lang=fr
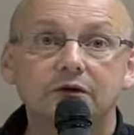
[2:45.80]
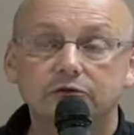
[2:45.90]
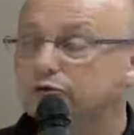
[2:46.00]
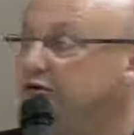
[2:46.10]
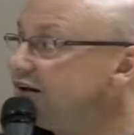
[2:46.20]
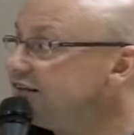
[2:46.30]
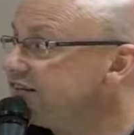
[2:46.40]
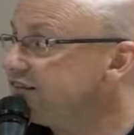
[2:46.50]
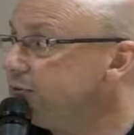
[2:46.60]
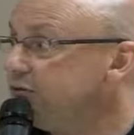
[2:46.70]
sur lequel
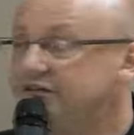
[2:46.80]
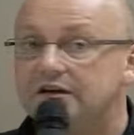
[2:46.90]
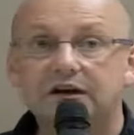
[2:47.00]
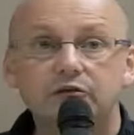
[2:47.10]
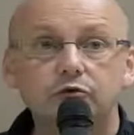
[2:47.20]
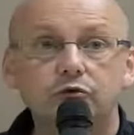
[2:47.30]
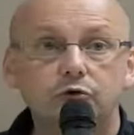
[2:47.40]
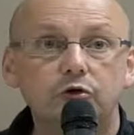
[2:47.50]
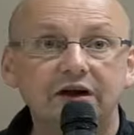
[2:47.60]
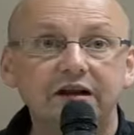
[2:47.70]
ça s'appuie, c'est le réseau
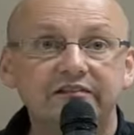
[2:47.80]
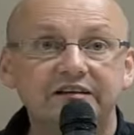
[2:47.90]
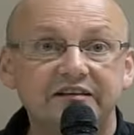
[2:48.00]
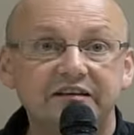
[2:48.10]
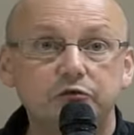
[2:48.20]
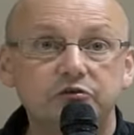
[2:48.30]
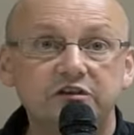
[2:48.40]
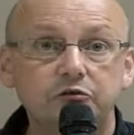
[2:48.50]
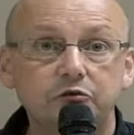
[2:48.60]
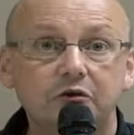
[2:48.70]
local, c'est les
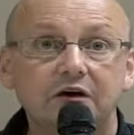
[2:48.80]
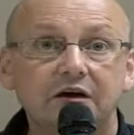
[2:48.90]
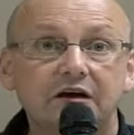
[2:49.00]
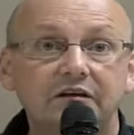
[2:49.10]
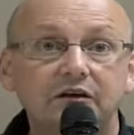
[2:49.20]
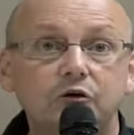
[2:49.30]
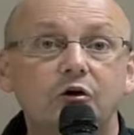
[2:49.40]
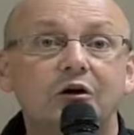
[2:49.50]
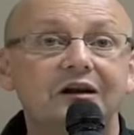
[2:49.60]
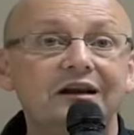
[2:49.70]
associations. C'est-à-dire
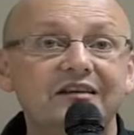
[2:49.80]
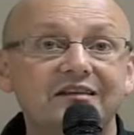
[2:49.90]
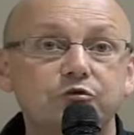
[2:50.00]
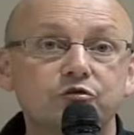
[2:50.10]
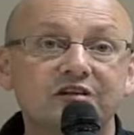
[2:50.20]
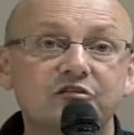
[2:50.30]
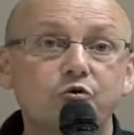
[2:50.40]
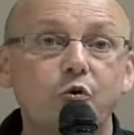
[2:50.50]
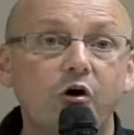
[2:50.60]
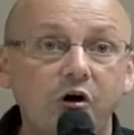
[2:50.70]
que les
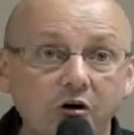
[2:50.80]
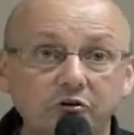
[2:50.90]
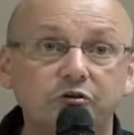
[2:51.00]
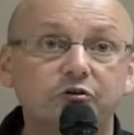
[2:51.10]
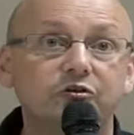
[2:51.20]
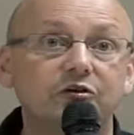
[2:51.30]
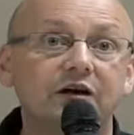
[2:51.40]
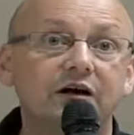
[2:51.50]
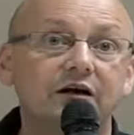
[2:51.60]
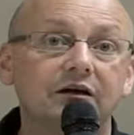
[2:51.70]
associations rentrent dans
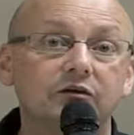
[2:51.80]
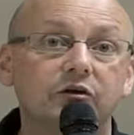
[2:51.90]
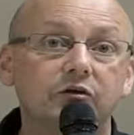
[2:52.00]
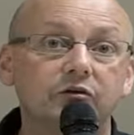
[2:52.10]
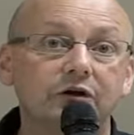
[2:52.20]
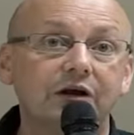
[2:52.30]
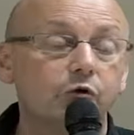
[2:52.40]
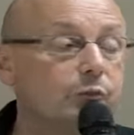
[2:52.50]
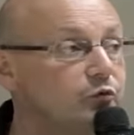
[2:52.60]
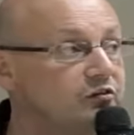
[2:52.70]
la, dans, dans la
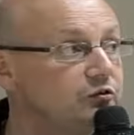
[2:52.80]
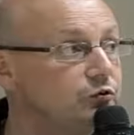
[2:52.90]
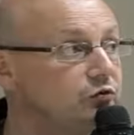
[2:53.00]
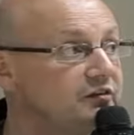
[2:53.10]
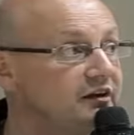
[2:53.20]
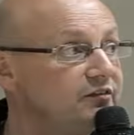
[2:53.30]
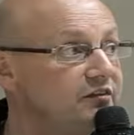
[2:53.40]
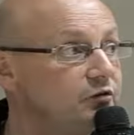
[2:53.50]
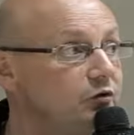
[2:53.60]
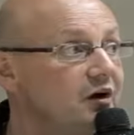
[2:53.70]
composition d'une
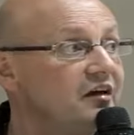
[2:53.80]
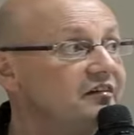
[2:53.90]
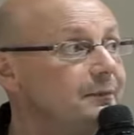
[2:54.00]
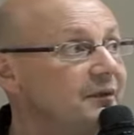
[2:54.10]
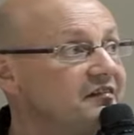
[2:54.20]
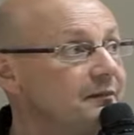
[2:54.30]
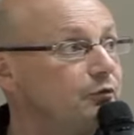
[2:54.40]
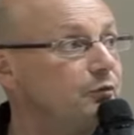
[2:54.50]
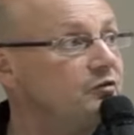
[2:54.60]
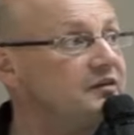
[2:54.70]
télévision. c'est pas
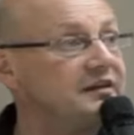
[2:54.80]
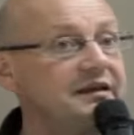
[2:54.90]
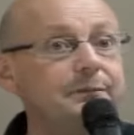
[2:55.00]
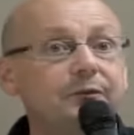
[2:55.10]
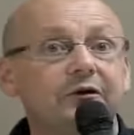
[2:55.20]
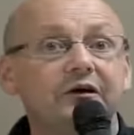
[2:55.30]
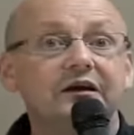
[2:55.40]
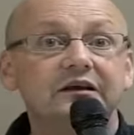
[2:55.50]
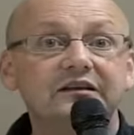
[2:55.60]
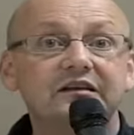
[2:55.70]
simplement une équipe
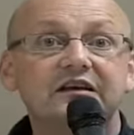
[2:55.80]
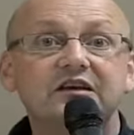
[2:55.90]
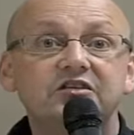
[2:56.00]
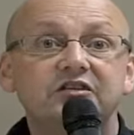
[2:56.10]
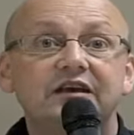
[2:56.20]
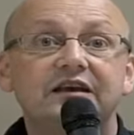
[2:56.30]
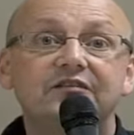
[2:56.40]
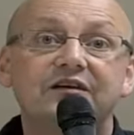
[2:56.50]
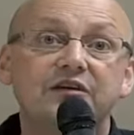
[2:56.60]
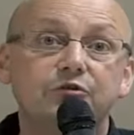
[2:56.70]
qui dirige et
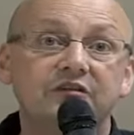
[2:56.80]
qui va aller sur